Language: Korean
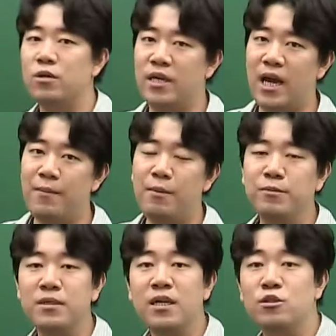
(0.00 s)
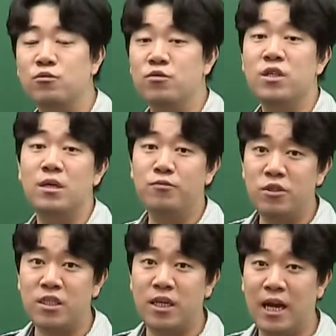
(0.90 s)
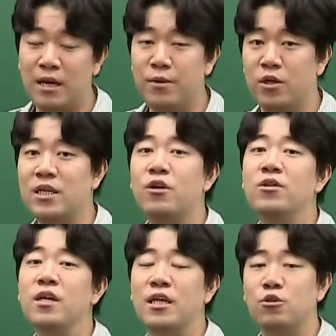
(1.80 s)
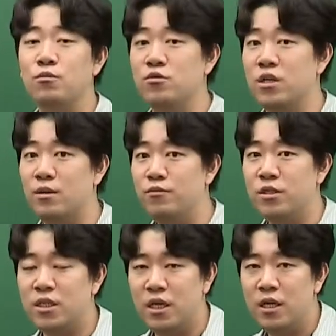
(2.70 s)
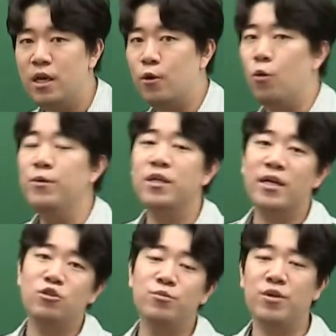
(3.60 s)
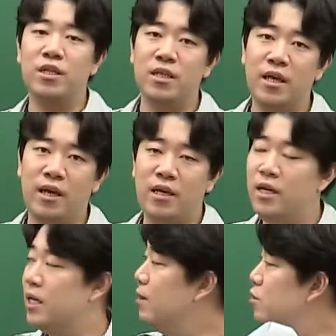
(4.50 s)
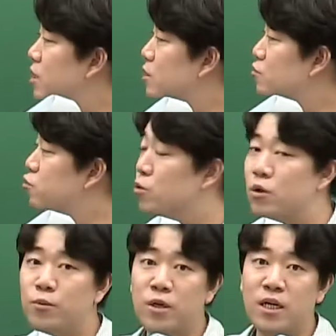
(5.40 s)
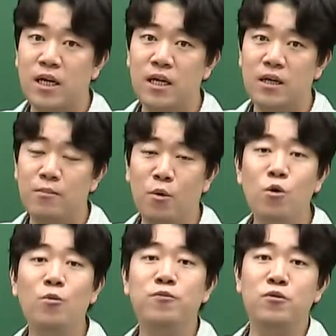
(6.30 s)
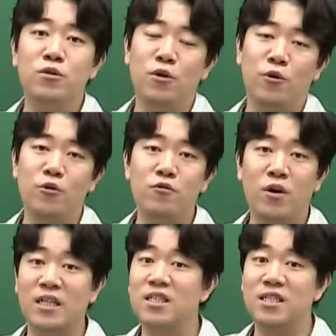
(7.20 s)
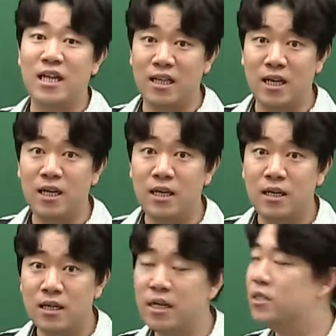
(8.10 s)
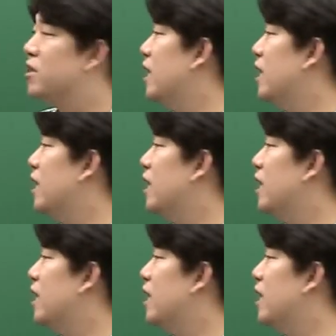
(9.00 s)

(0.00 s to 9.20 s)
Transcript: 그냥 합의법칙을 가지고 문제를 풀지 아니면 여사건을 가지고 문제를 풀지 고민을 해주면 되는데 이 문제는 지금 구조를 보니까 뭘로 풀든 어려운 것 같지는 않아. 그래서